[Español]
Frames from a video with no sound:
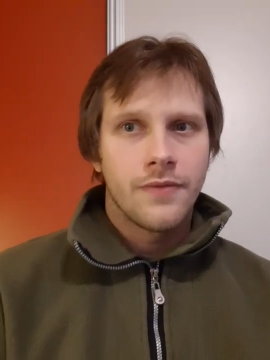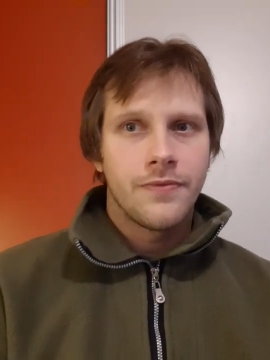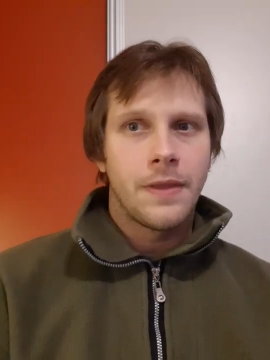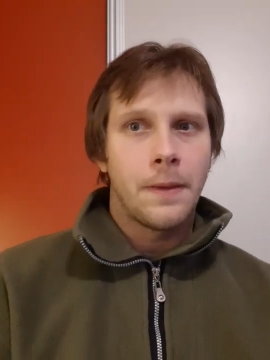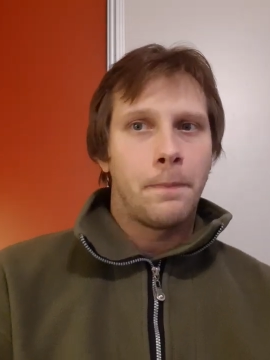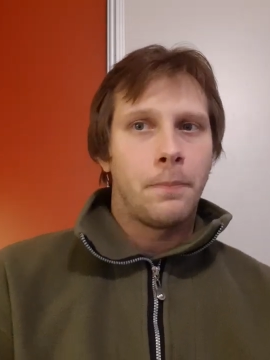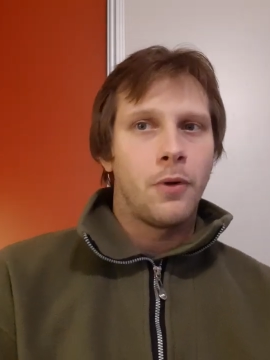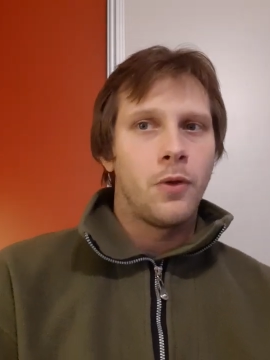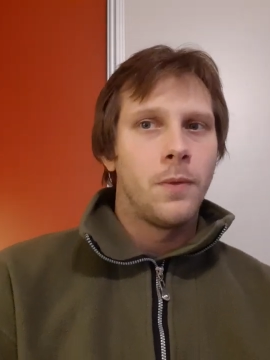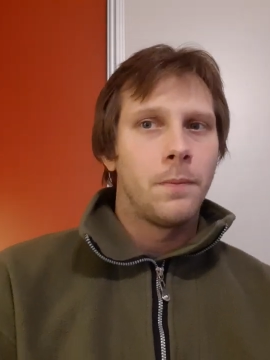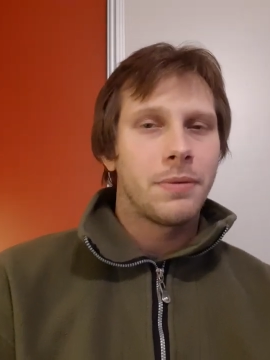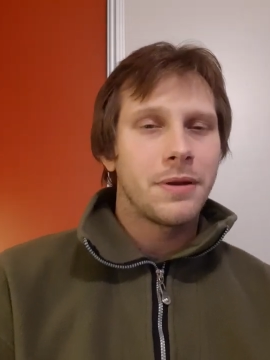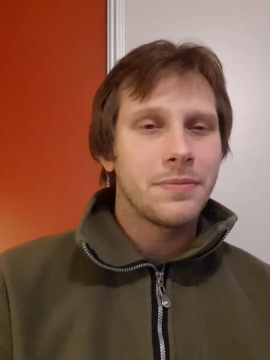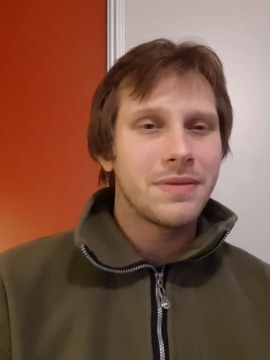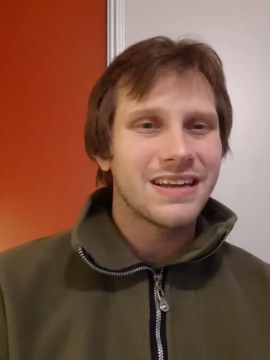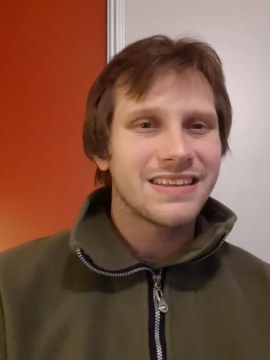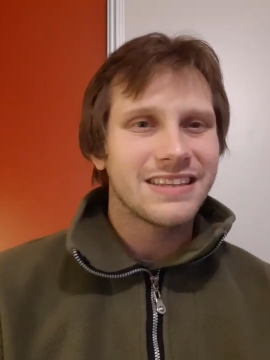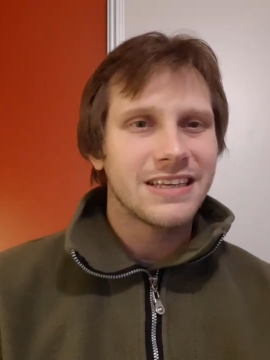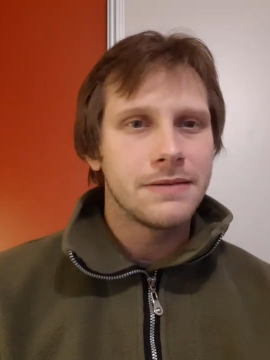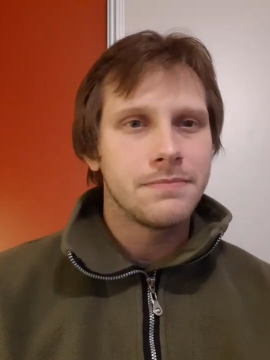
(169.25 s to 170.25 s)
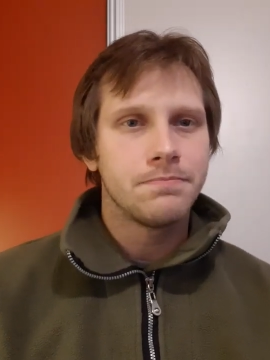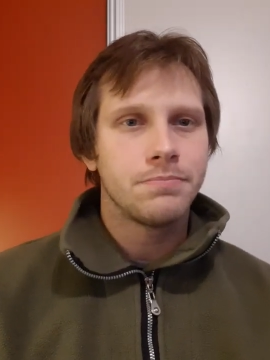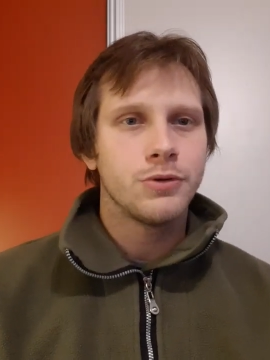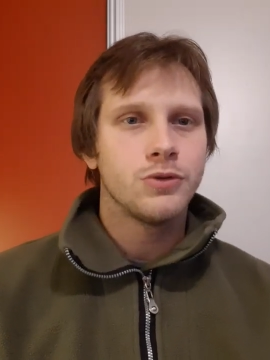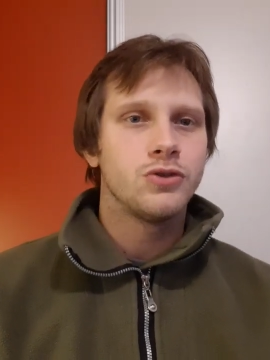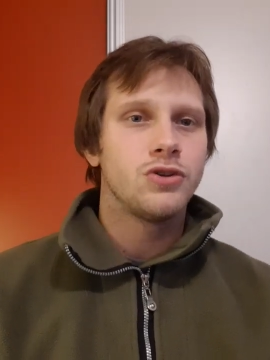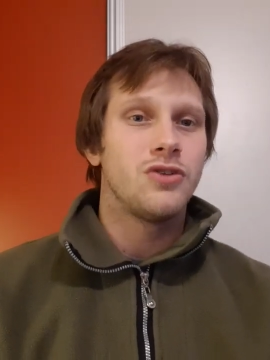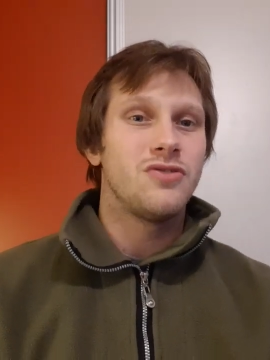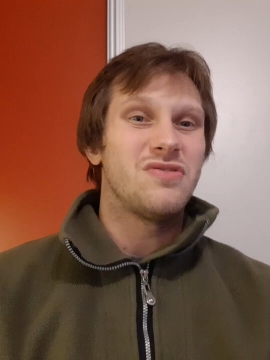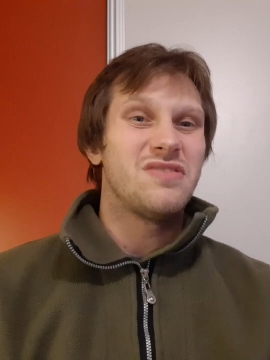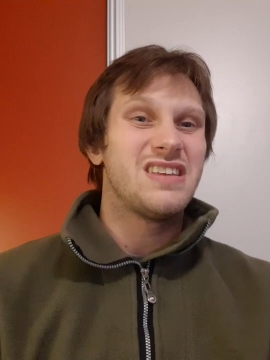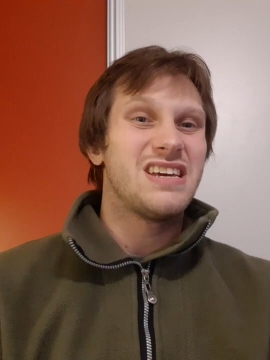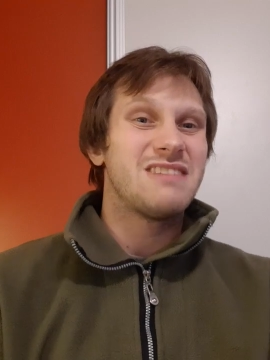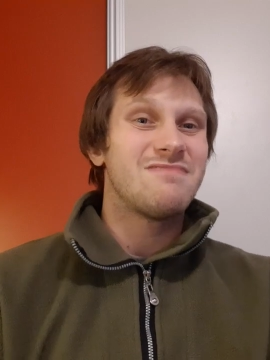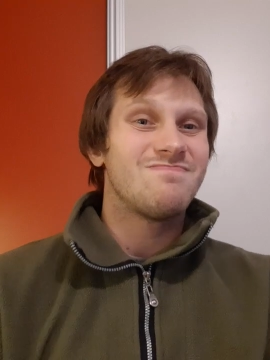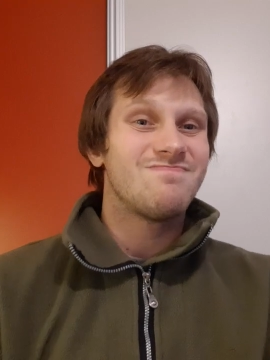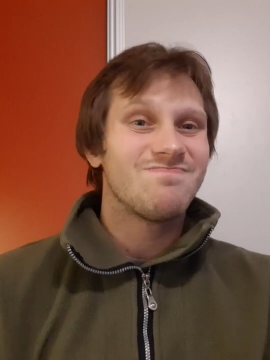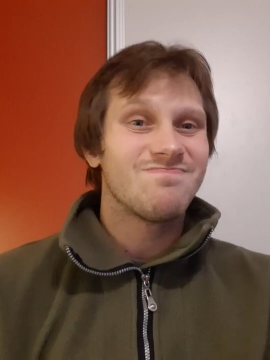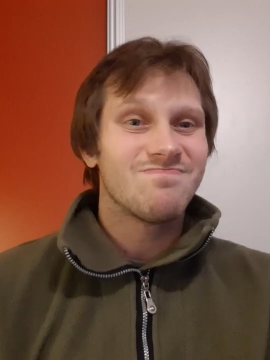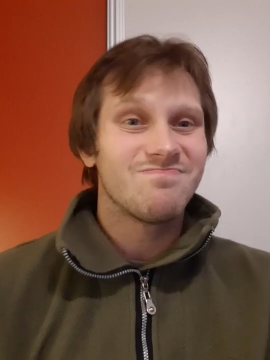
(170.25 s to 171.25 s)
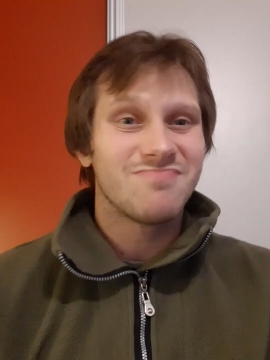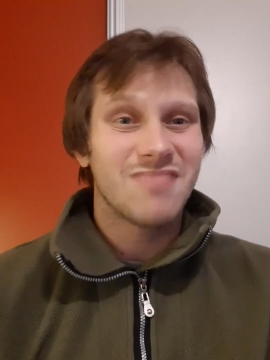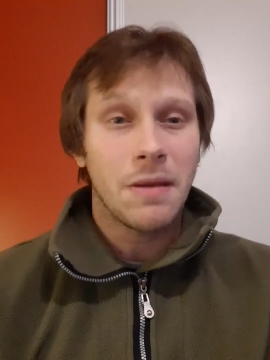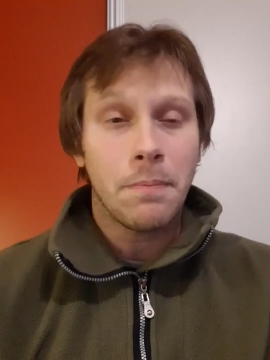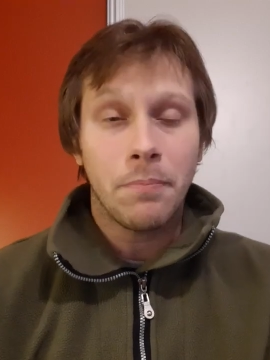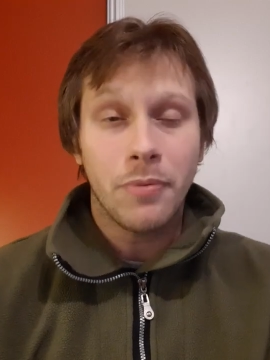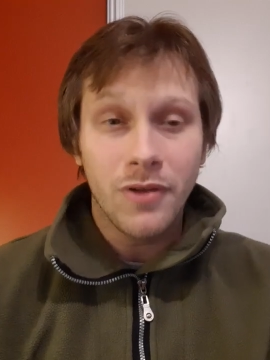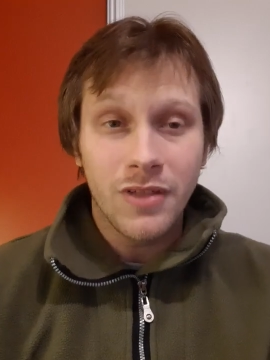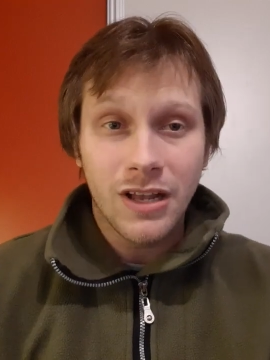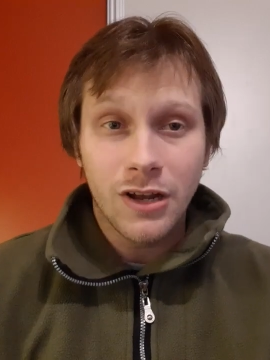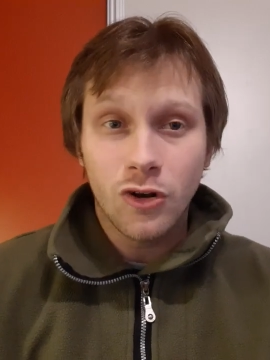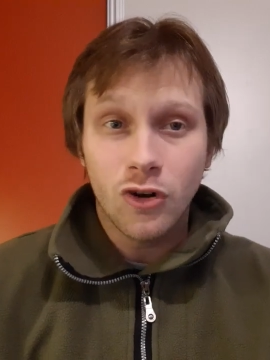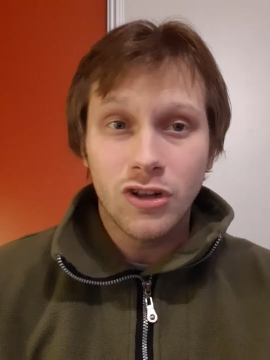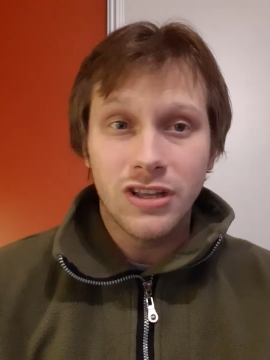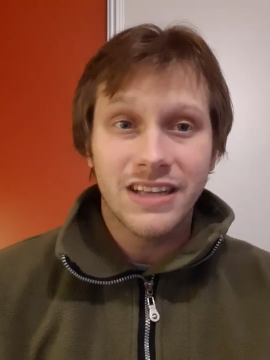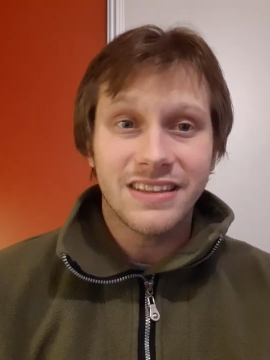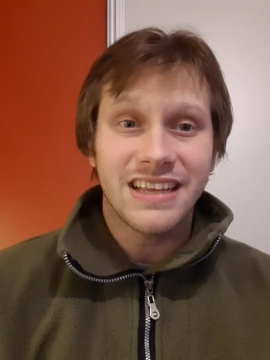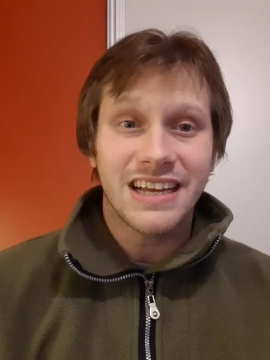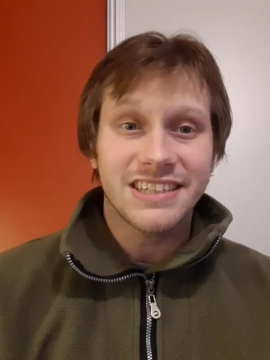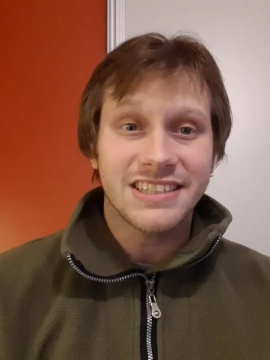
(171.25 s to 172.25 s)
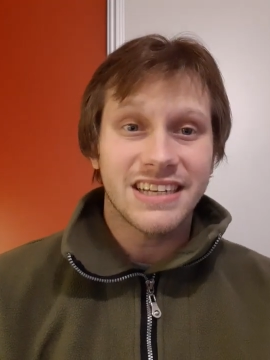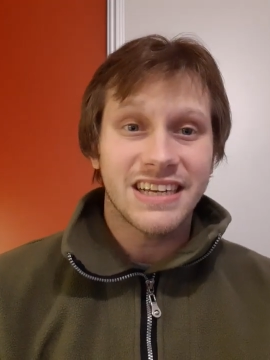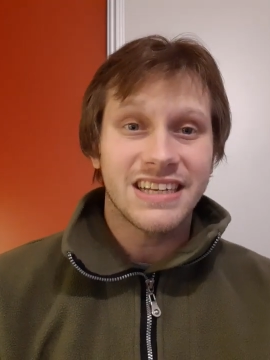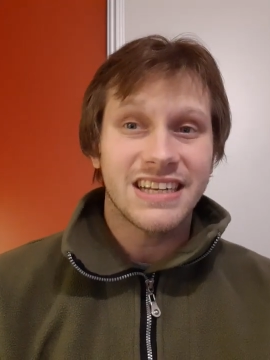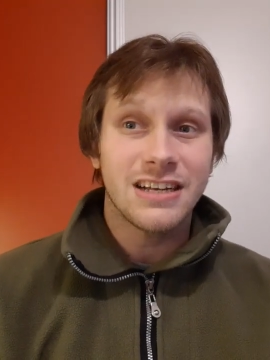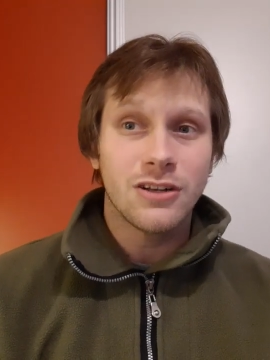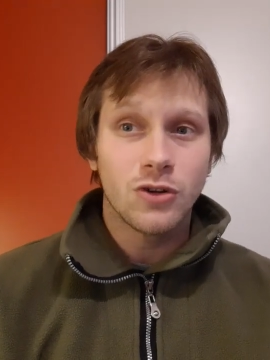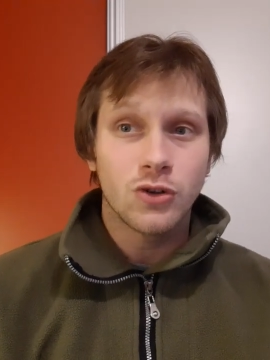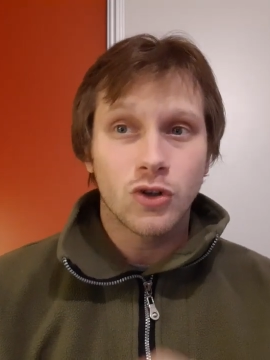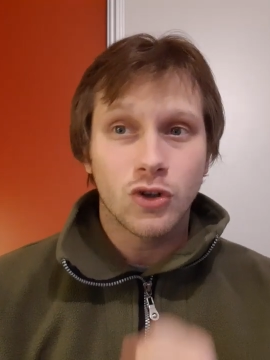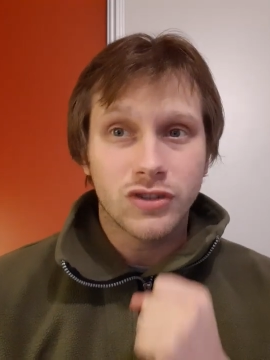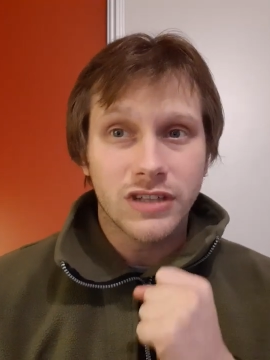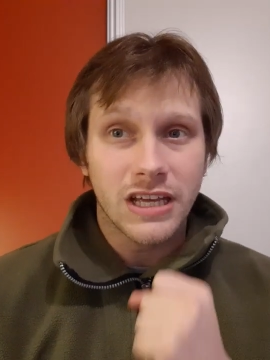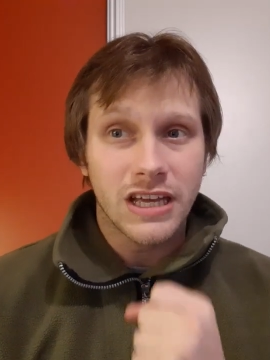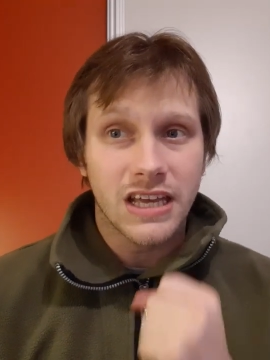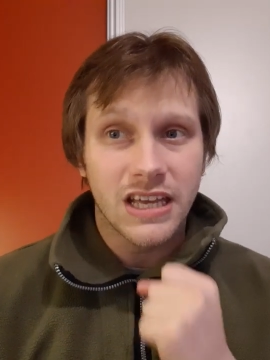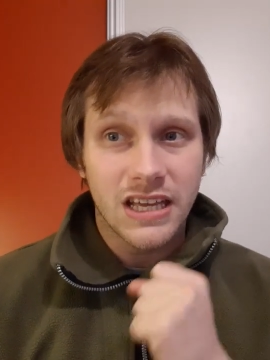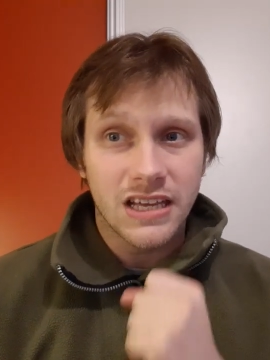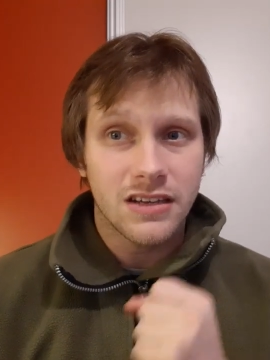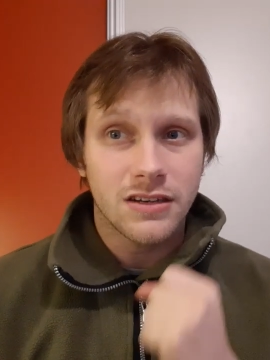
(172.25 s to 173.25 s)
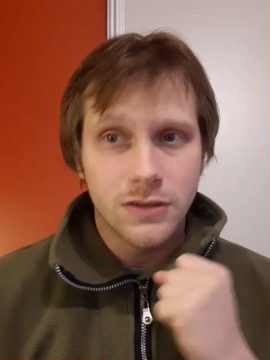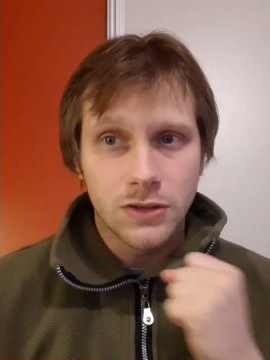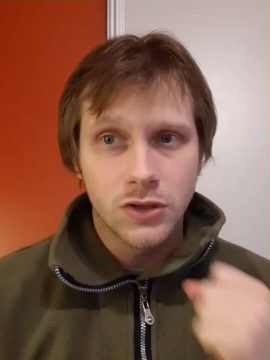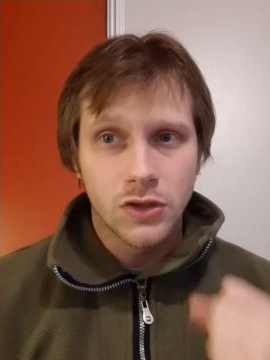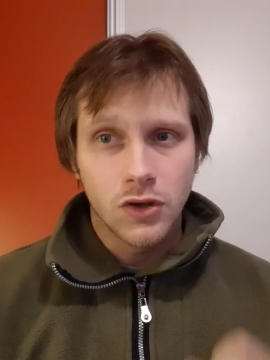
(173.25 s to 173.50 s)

Después de un primer tiempo en donde después del gol de Talleres lo noté